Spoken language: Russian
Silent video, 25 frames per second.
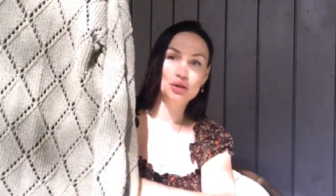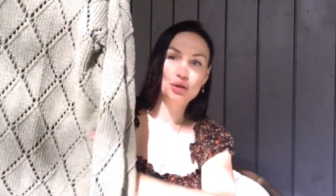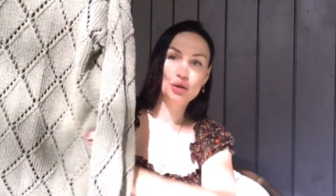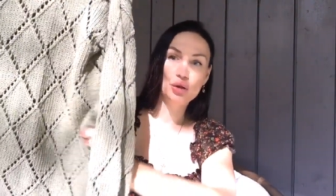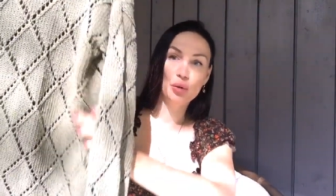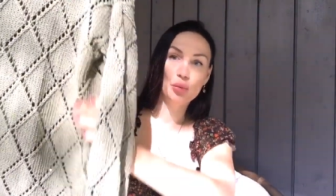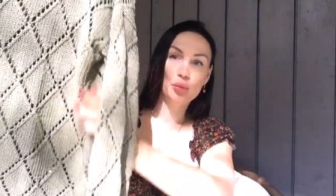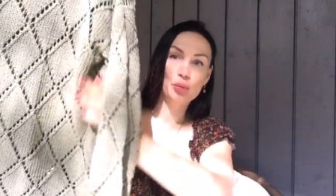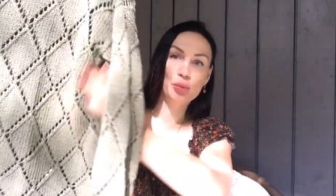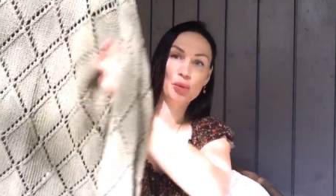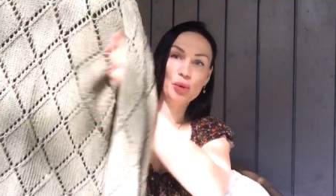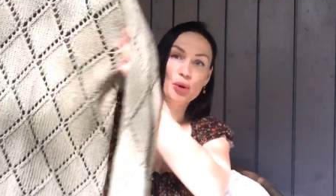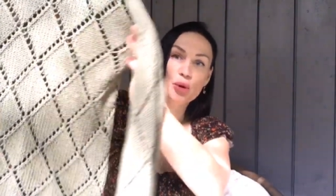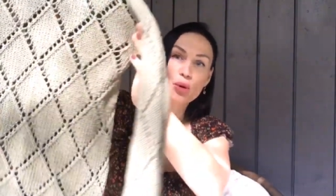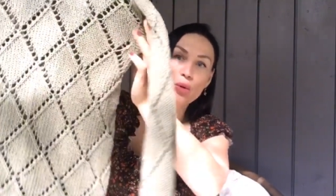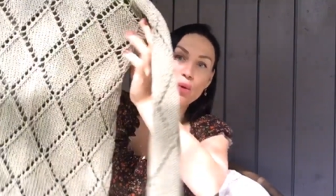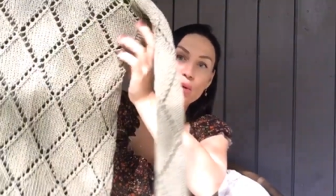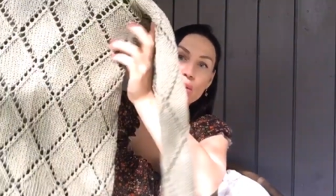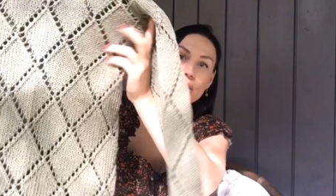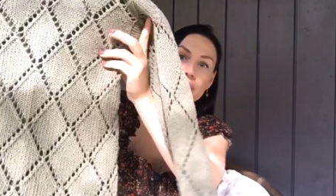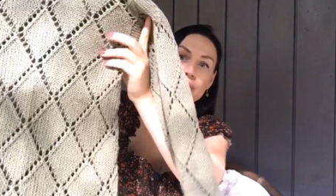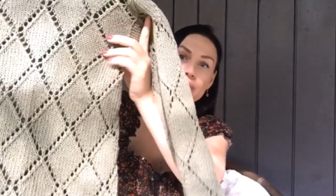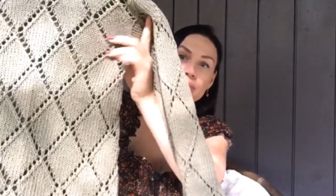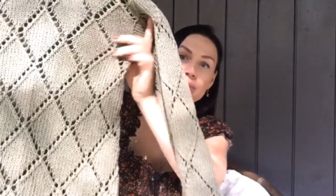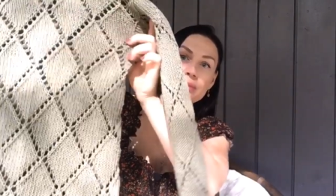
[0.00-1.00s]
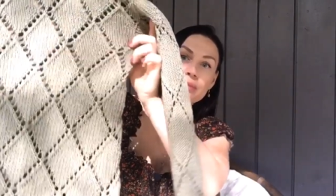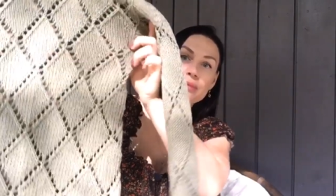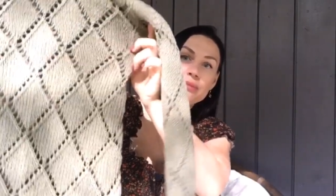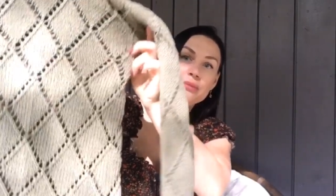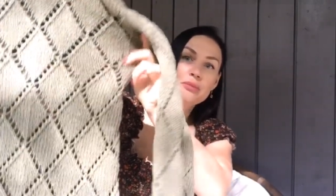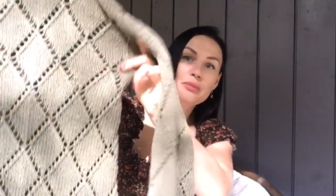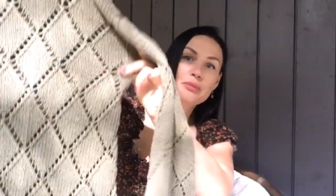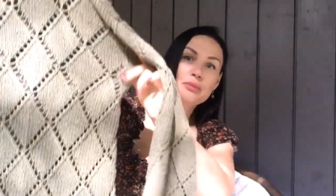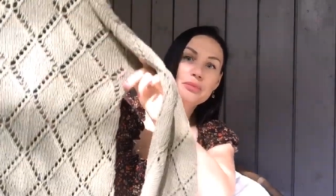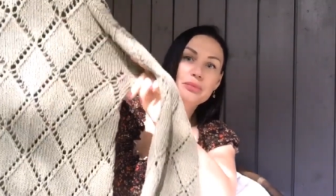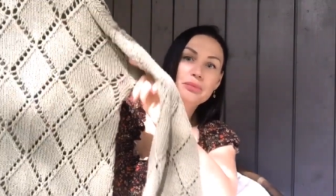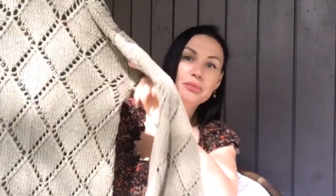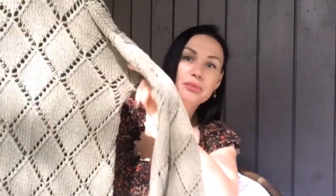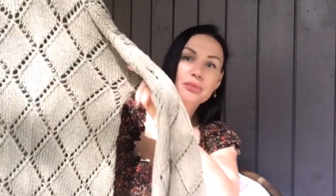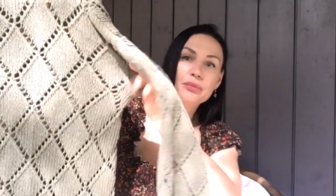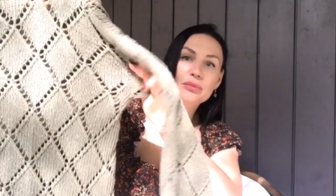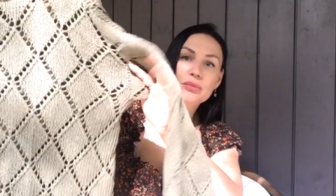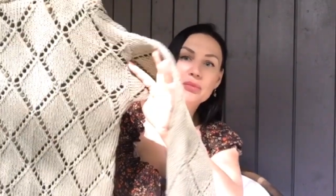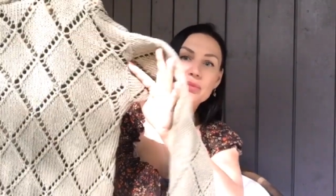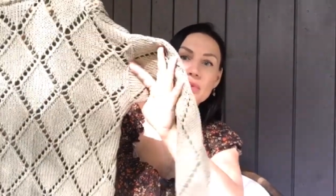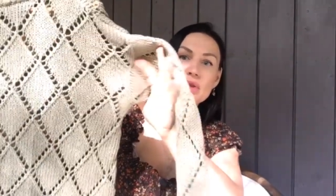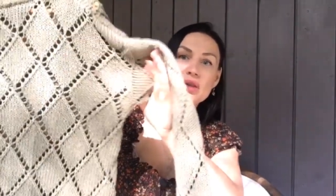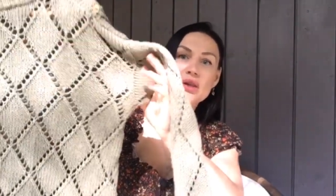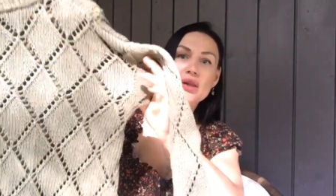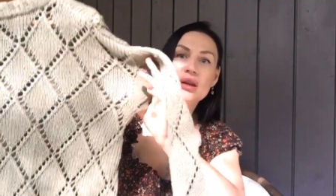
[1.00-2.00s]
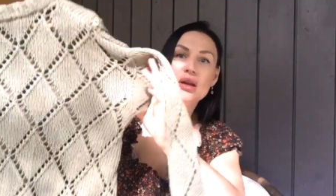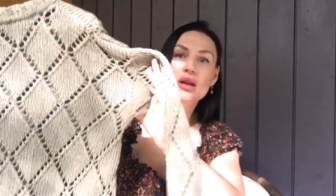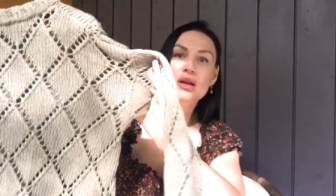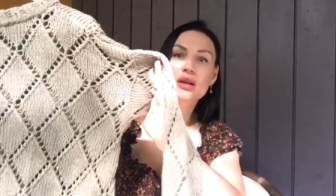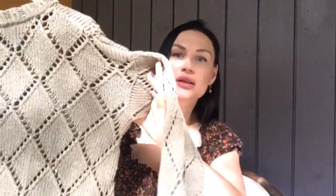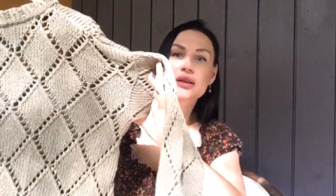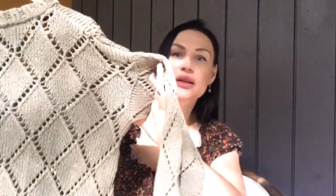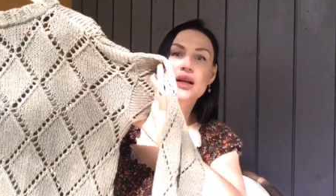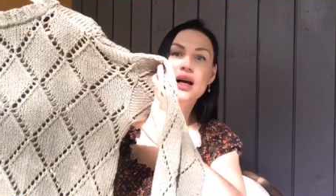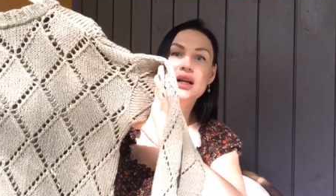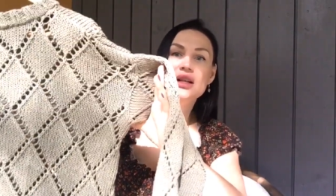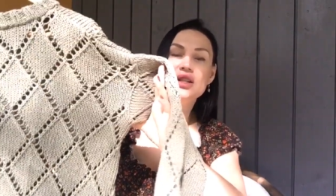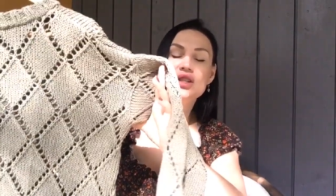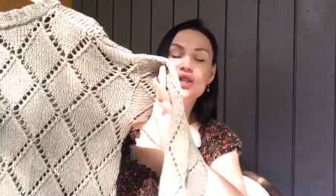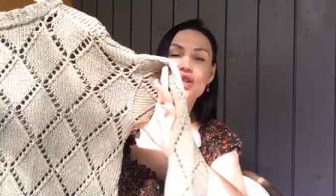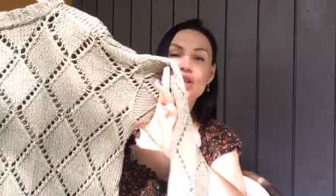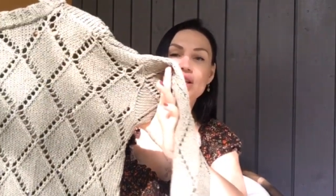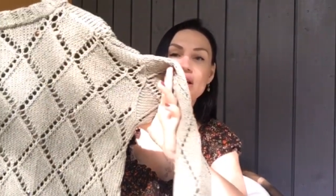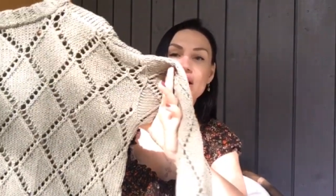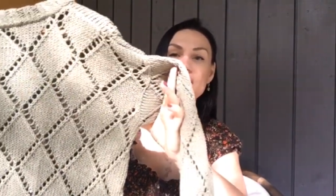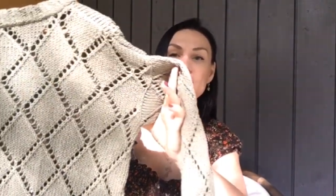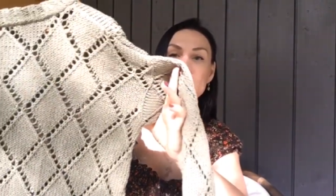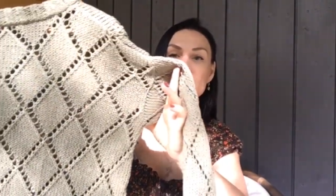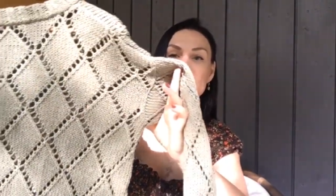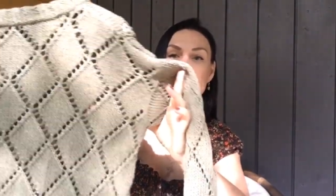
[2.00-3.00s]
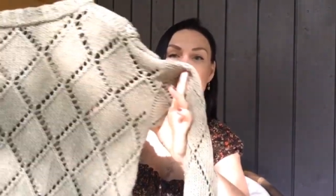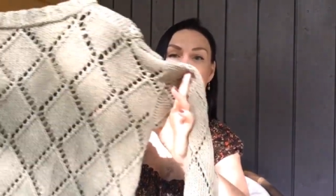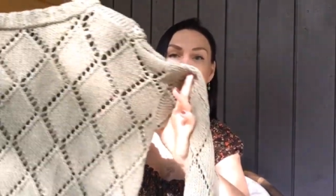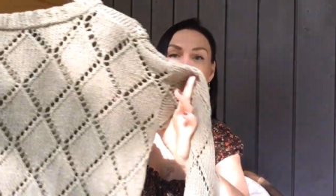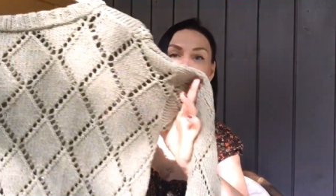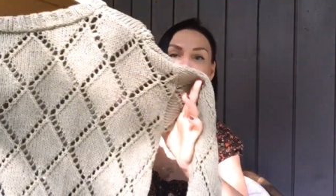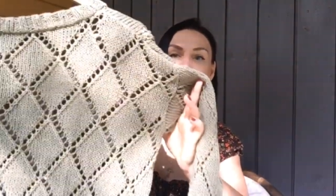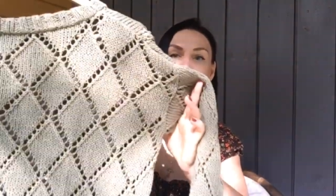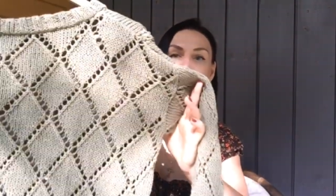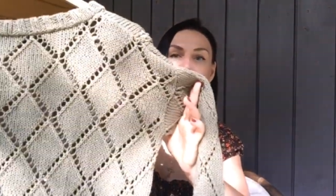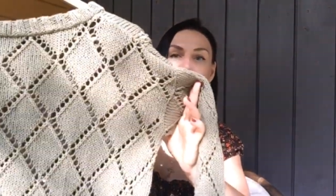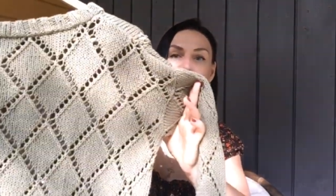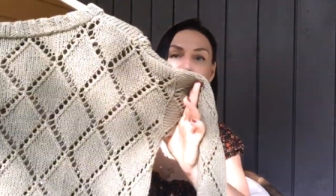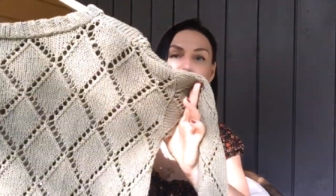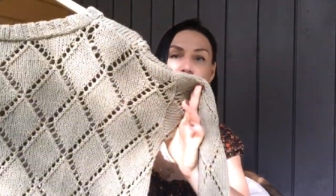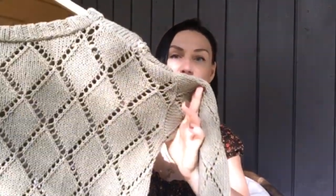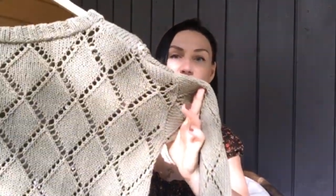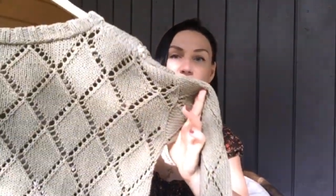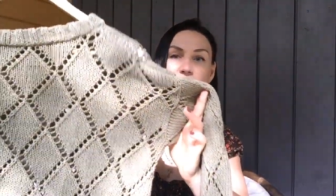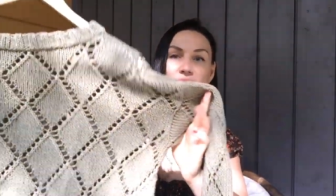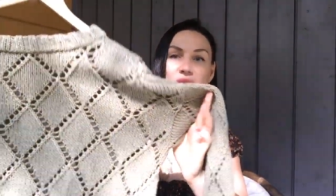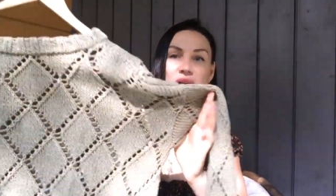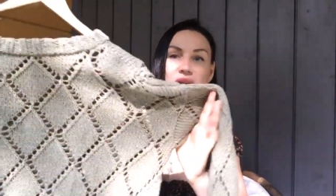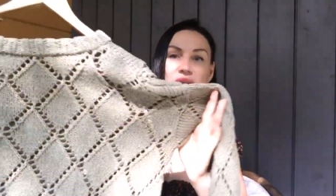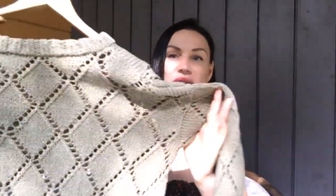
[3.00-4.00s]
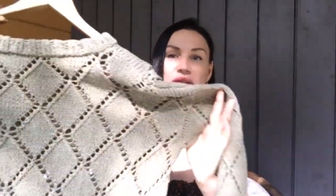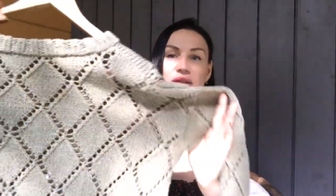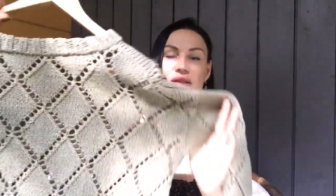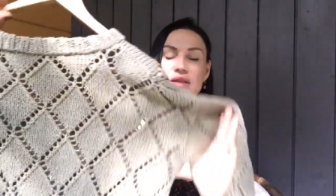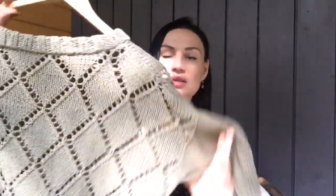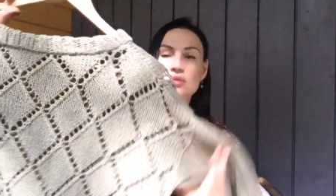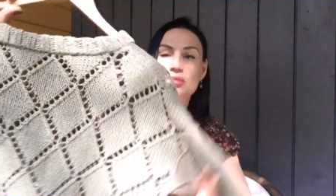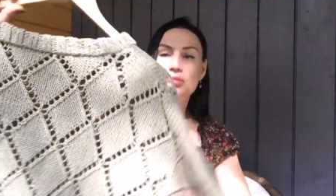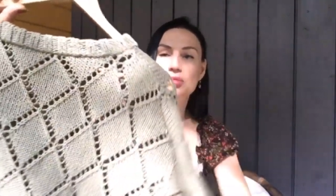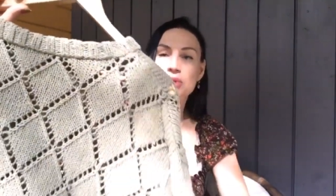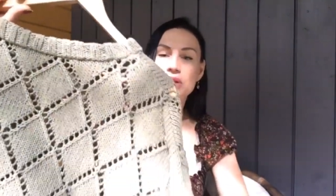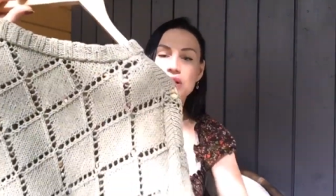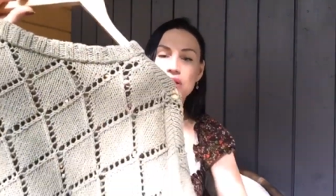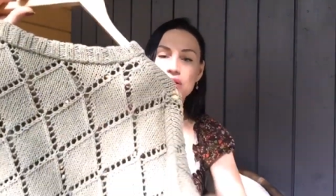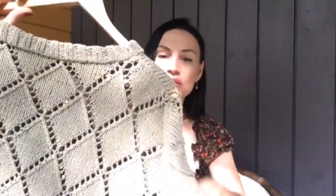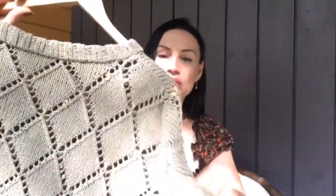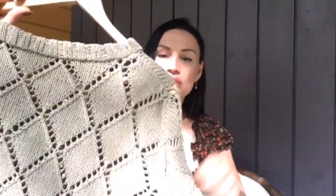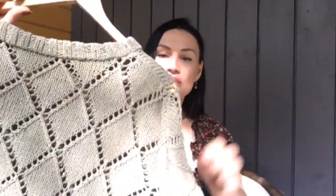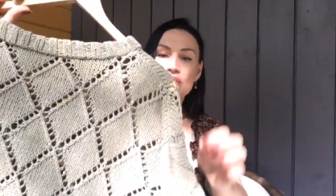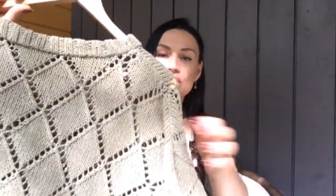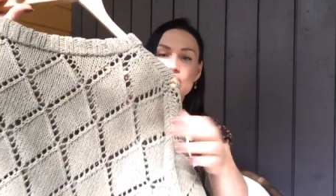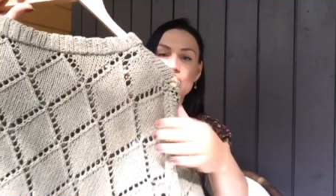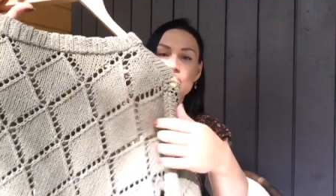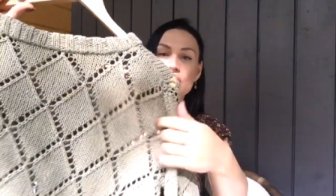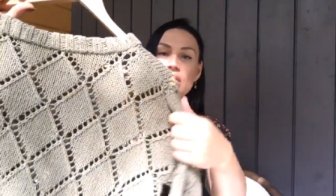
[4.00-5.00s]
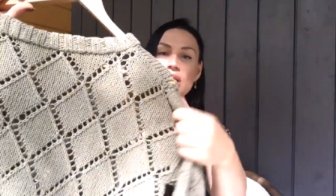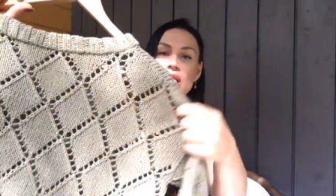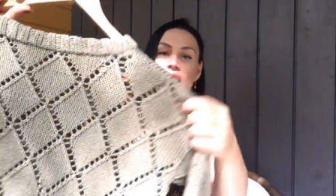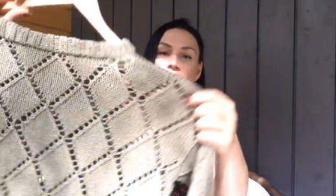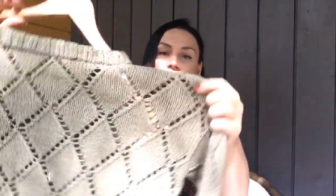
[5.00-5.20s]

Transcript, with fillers: до проем Дальше я разделила на перед и спинку,